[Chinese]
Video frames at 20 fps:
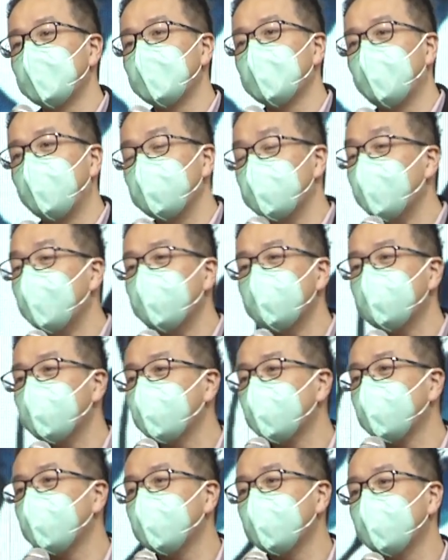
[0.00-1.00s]
好像
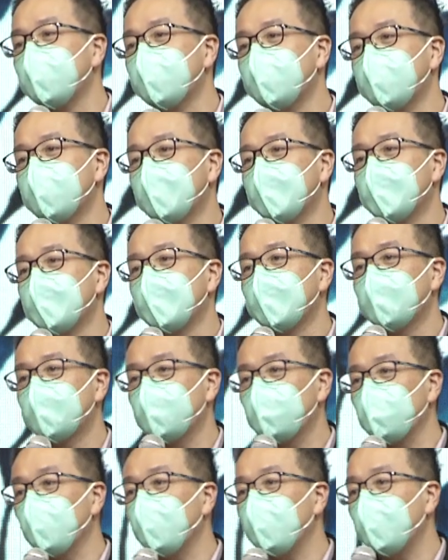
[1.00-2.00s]

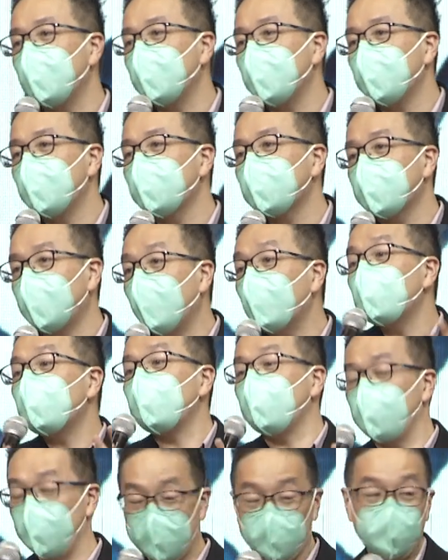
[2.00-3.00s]
所高
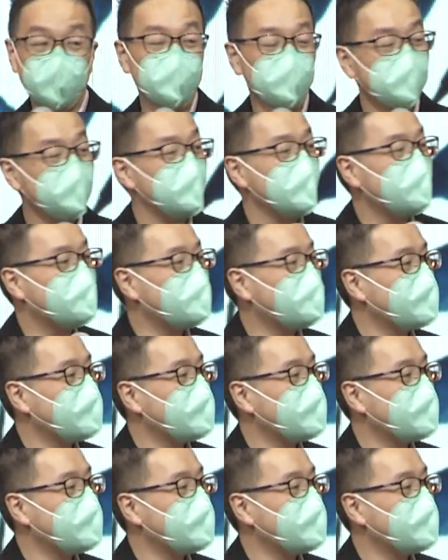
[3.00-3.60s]
举的就是